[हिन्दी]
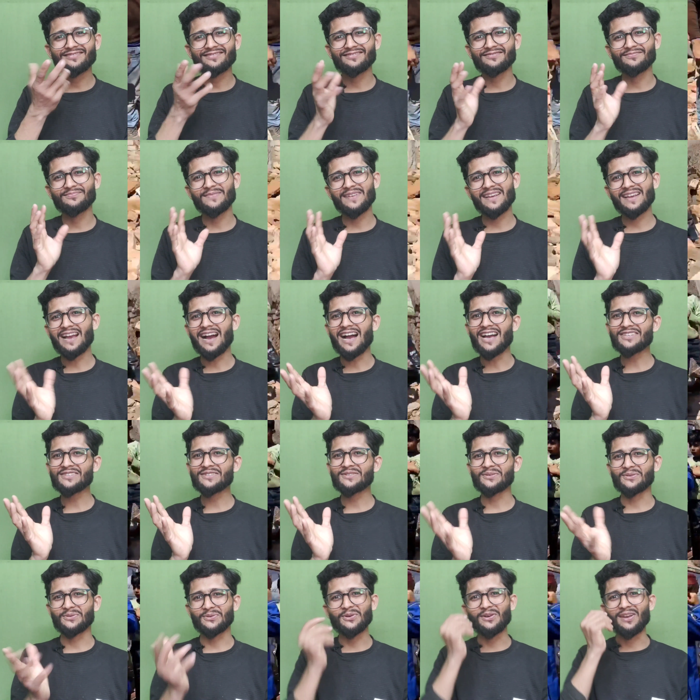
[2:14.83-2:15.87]

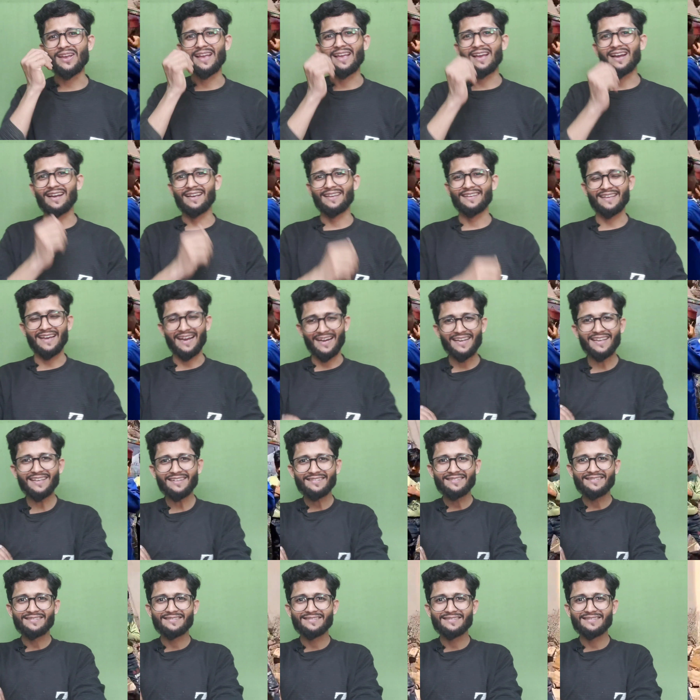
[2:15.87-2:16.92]
विकास हो गया यानी
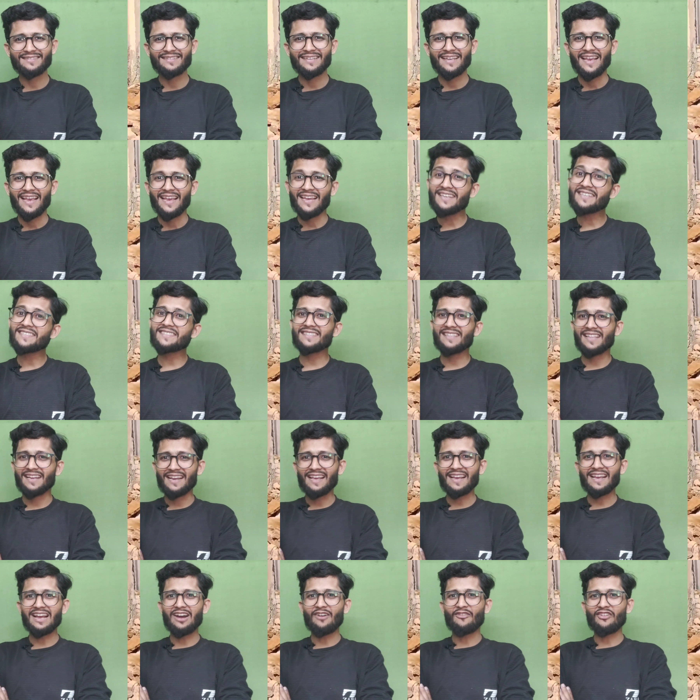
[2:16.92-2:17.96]
इस
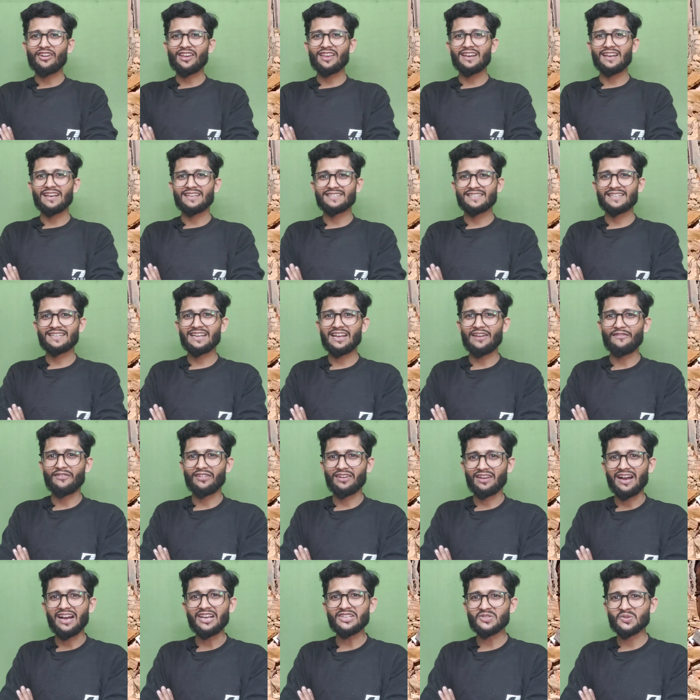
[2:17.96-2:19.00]
तरह का वकील हसन का
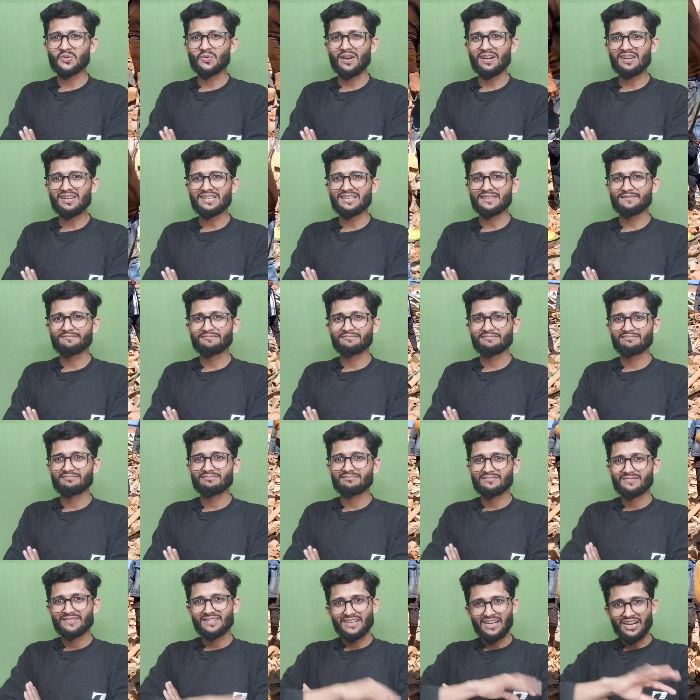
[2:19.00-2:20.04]
विकास हुआ ना
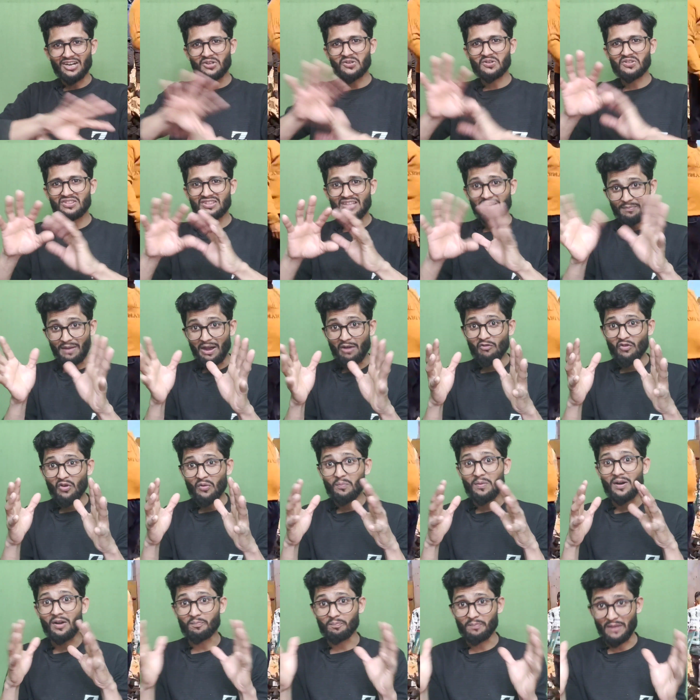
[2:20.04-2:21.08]
घर को तबाह व
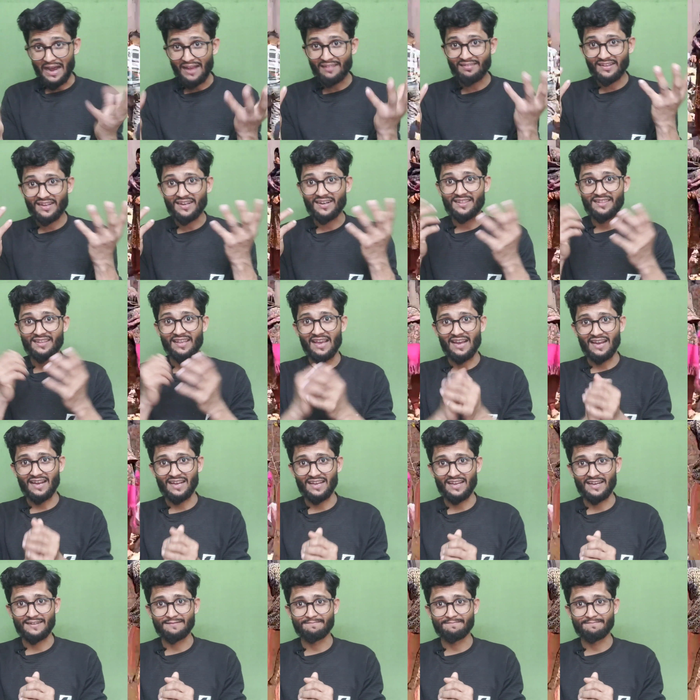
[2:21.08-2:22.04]
बर्बाद कर दिया गया